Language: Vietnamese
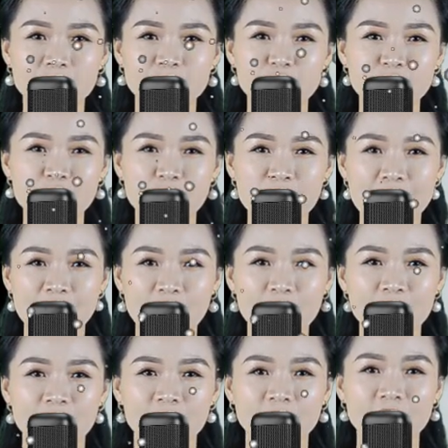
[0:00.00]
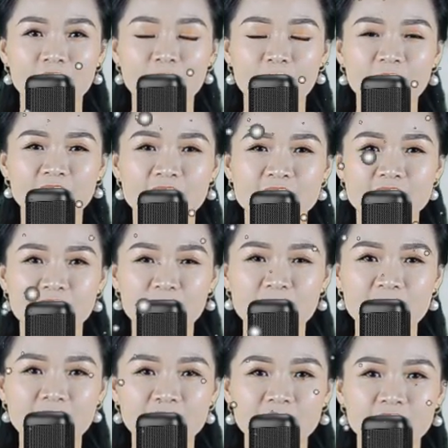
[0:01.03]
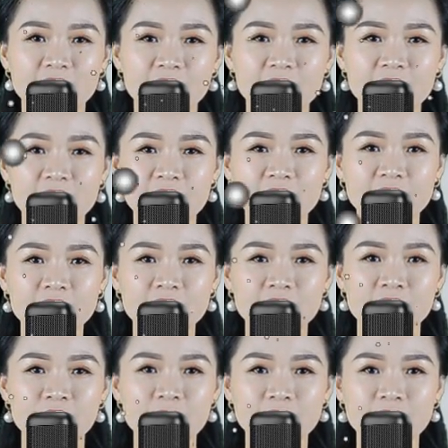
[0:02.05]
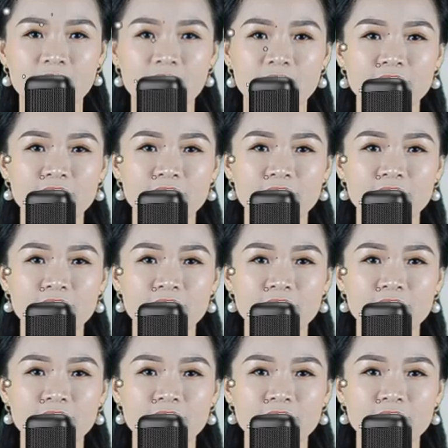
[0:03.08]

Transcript: Năm nào quý bạn nữ mạng gặp sao thủy diệu chiếu mệnh